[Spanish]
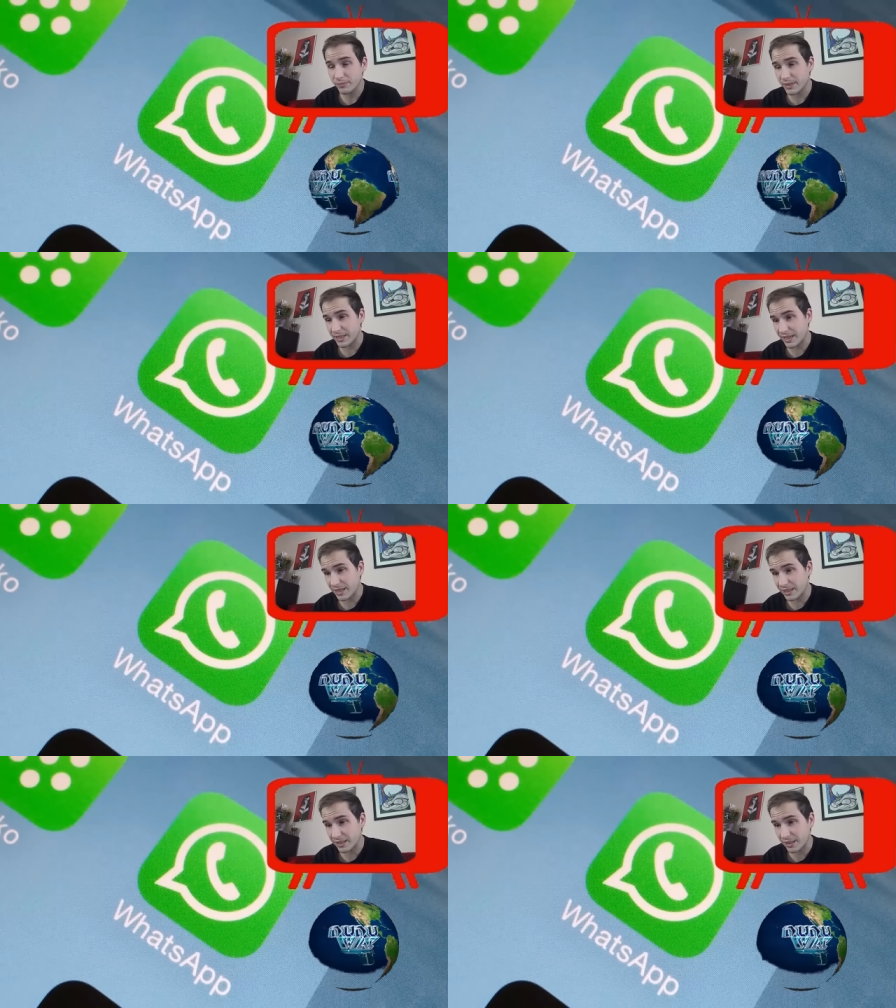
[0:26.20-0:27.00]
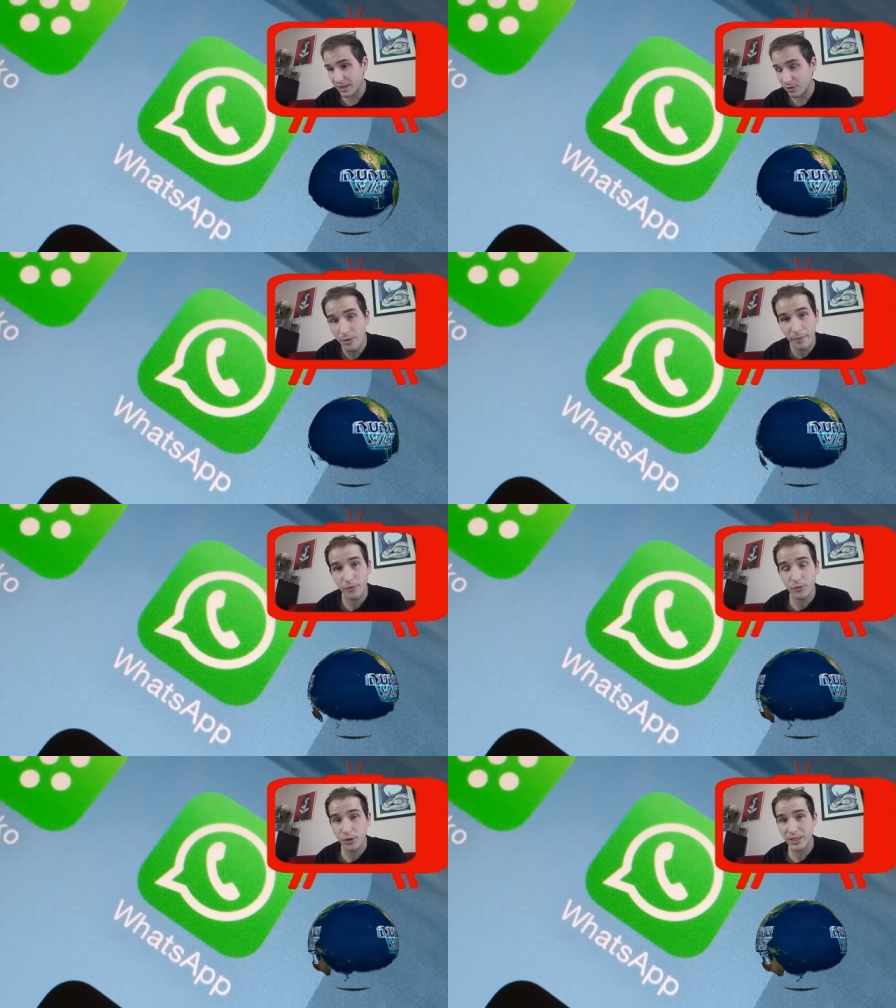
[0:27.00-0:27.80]
de esas eh, nuevas
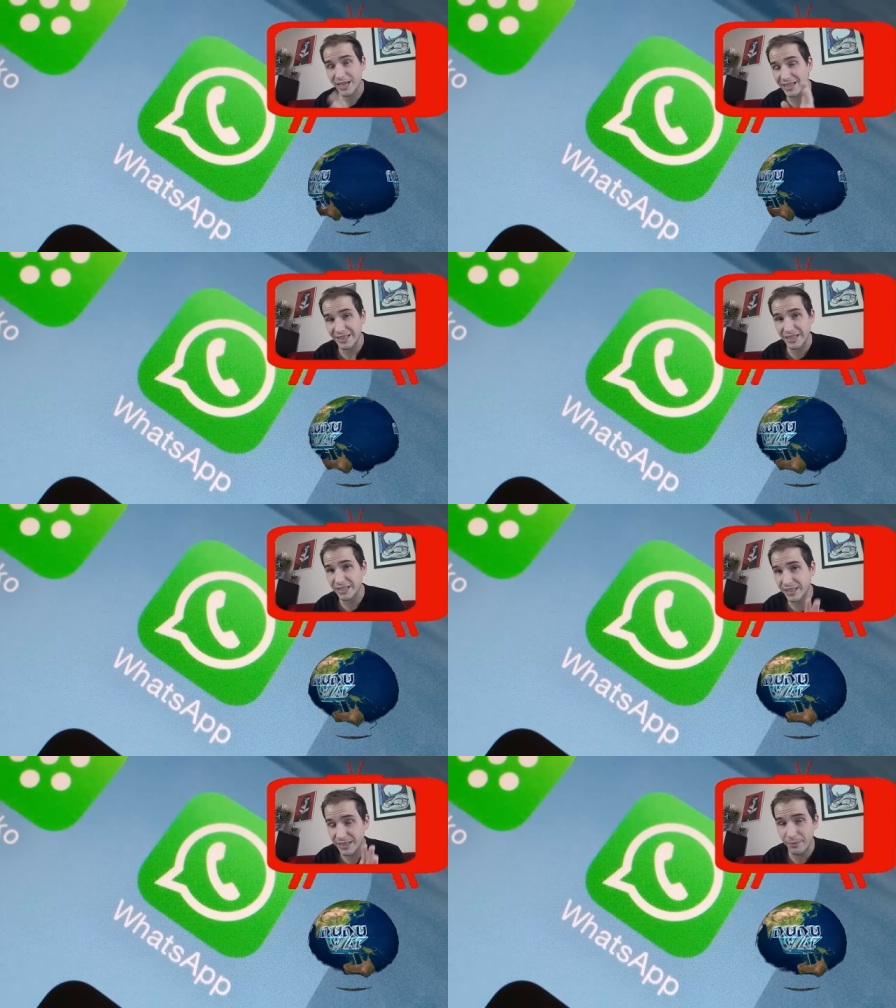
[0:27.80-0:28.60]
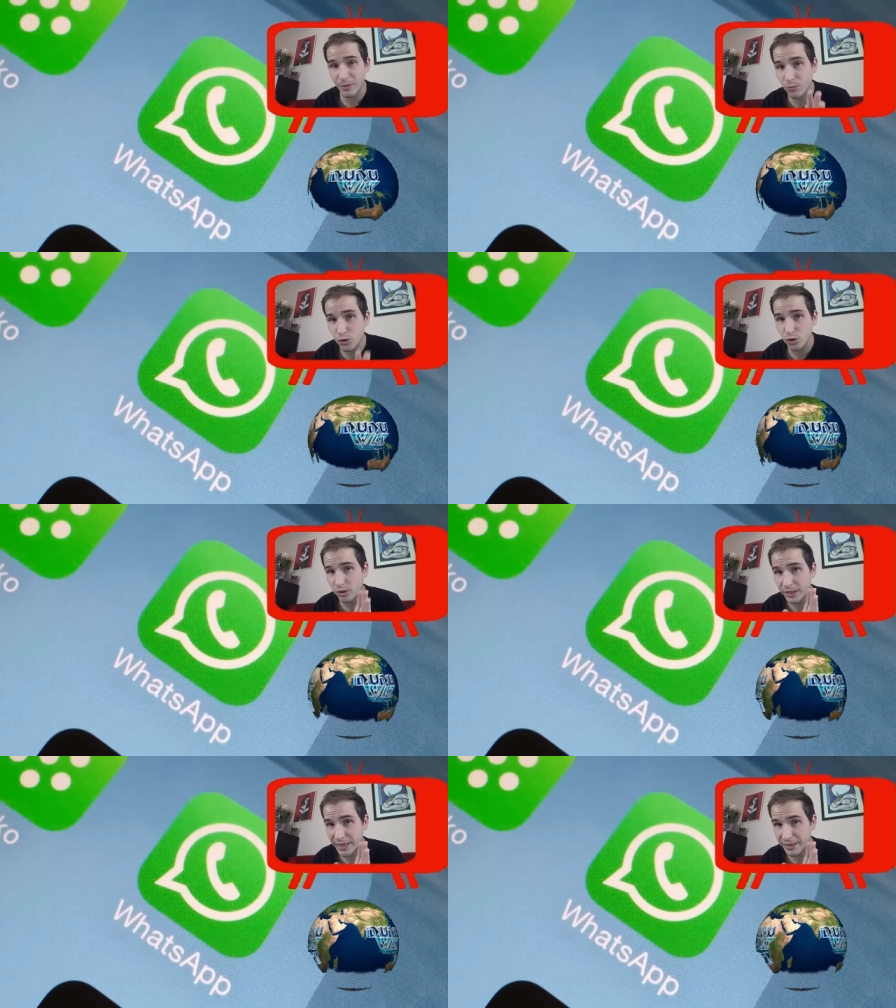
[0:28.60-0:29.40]
funciones hay tres que llaman
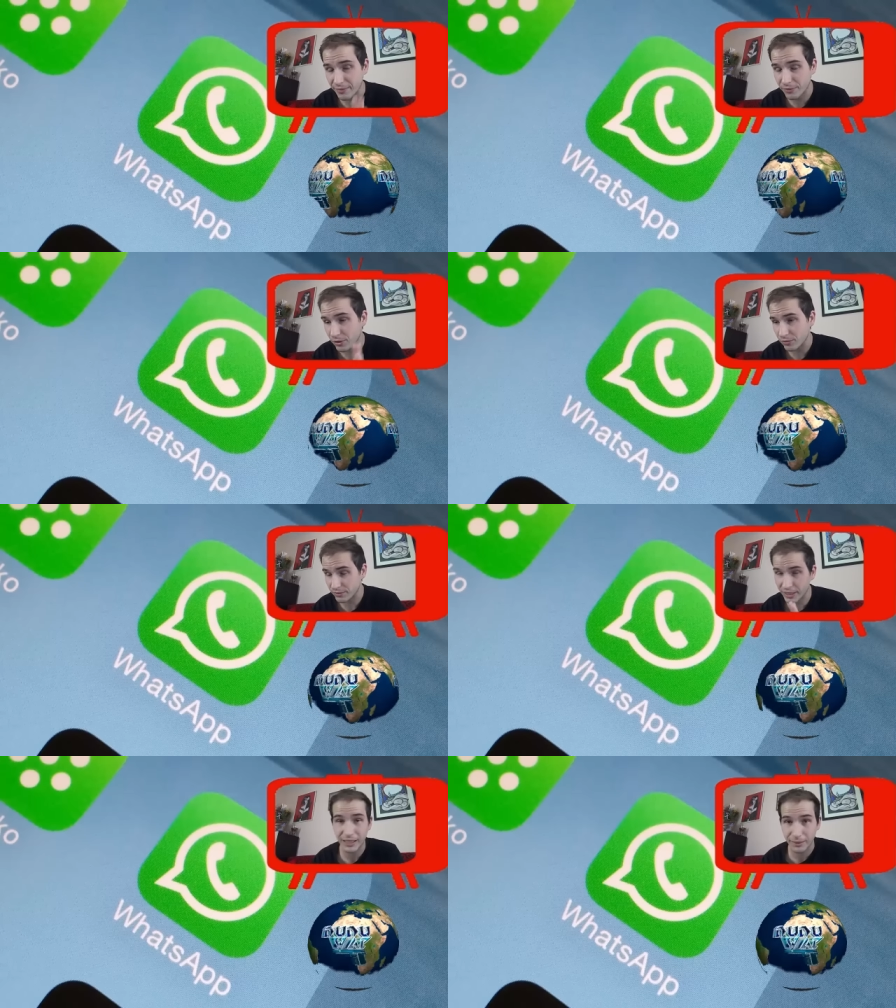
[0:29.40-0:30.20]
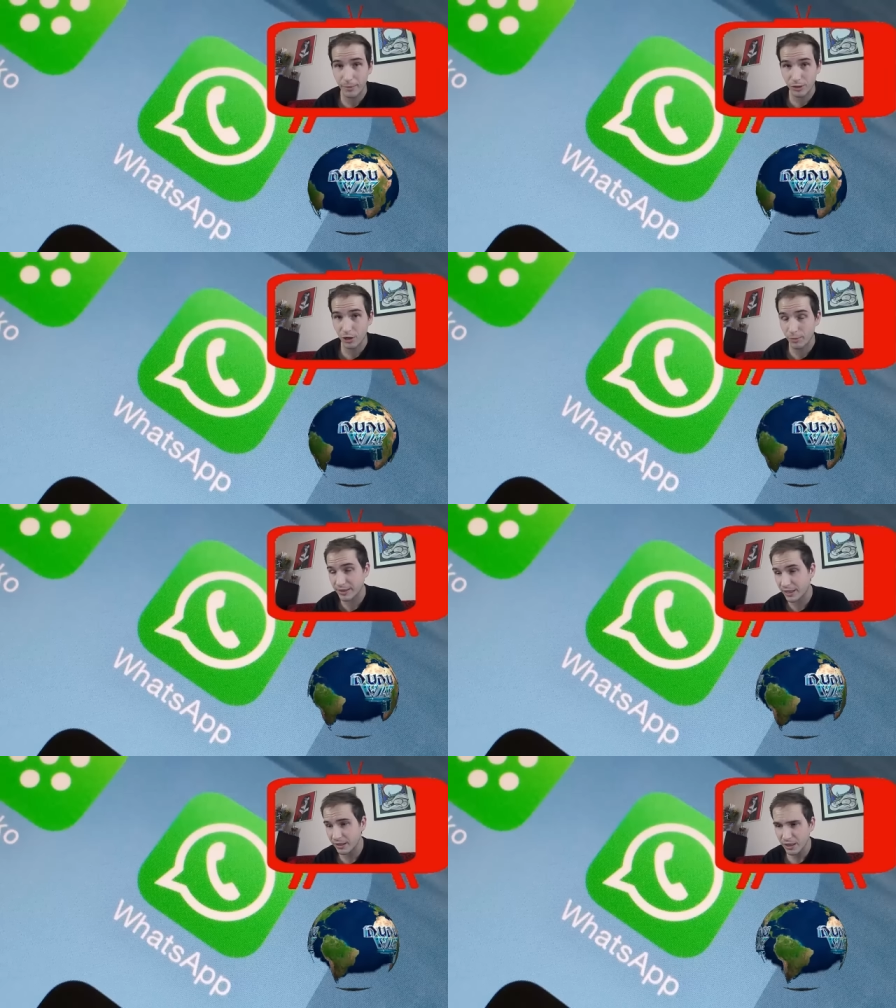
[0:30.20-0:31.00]
mucho la atención, tres que vamos a
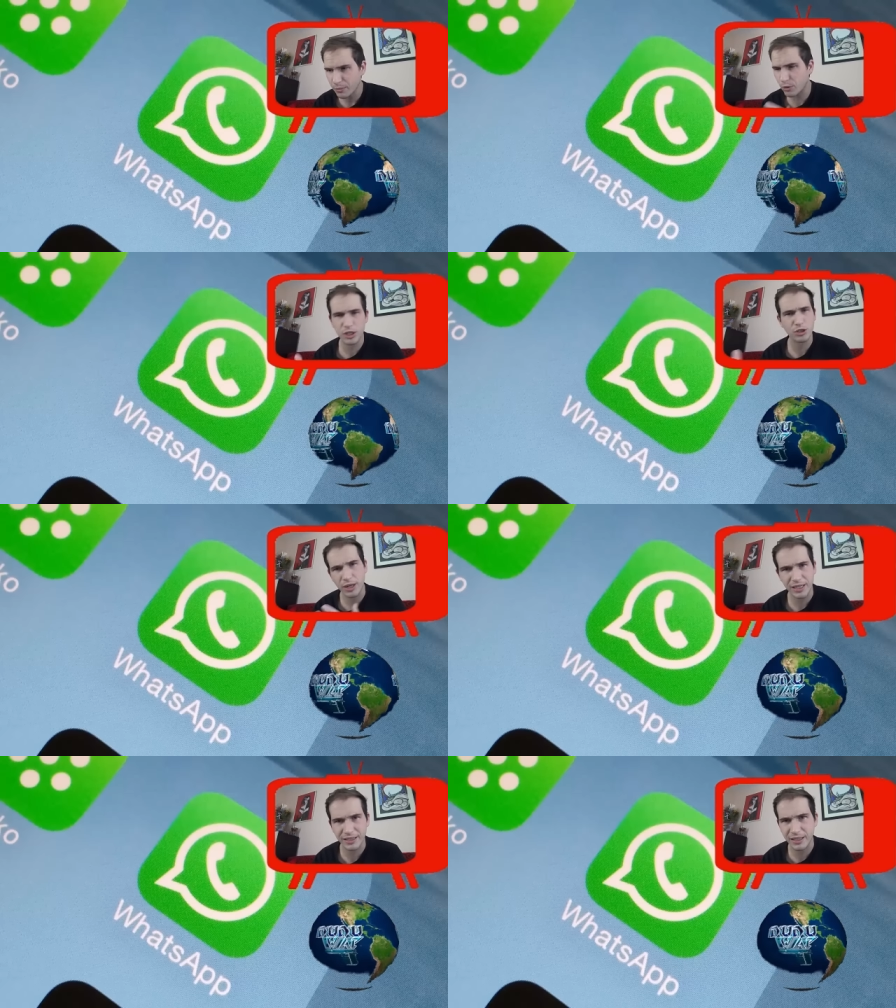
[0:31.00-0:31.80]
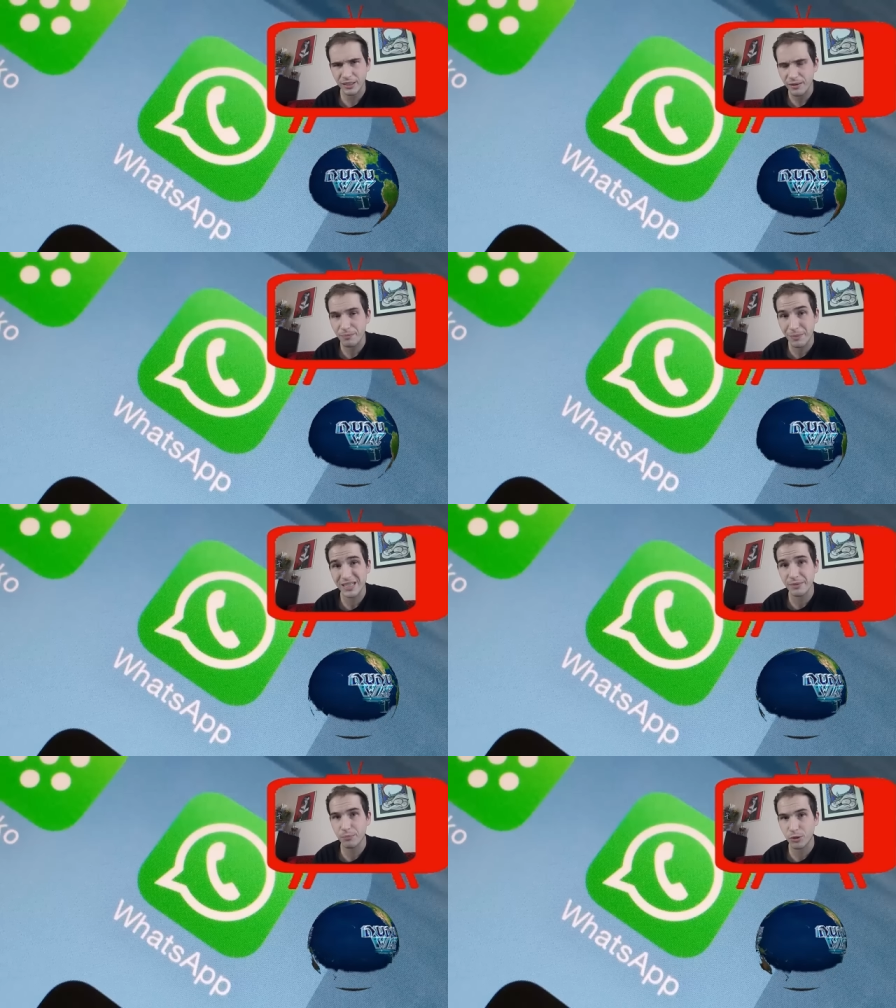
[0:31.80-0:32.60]
comentar porque son las tres
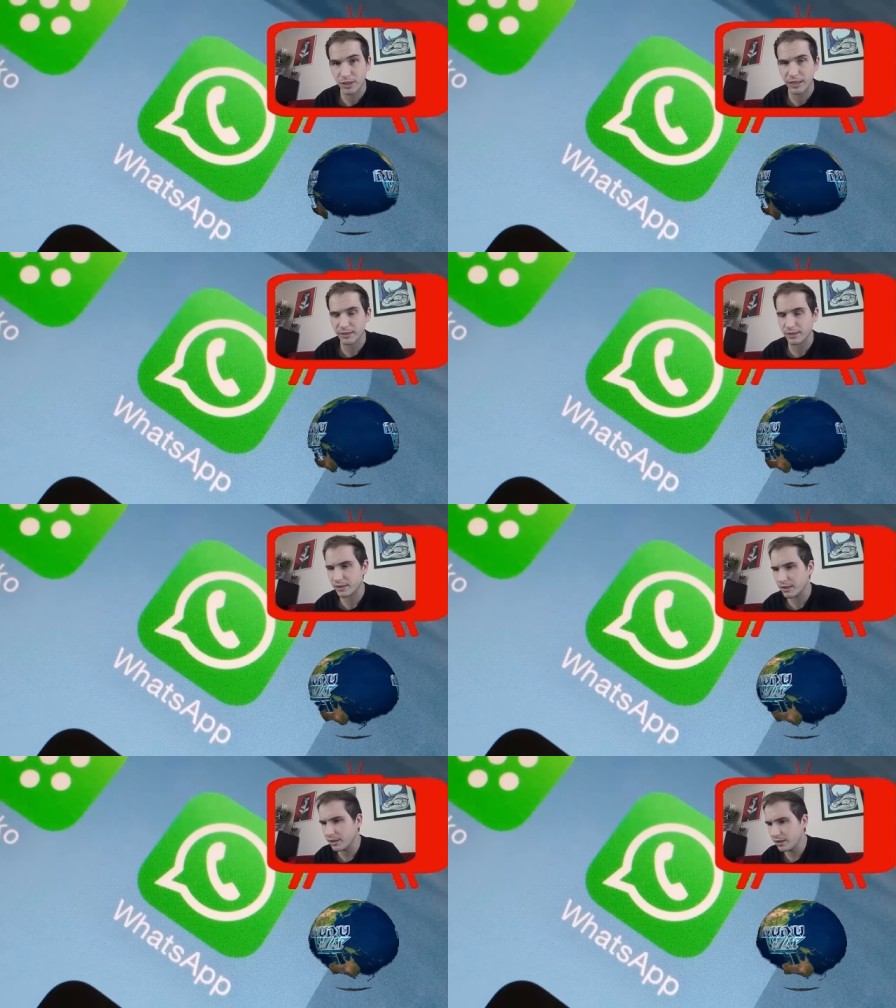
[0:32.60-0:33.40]
más importantes.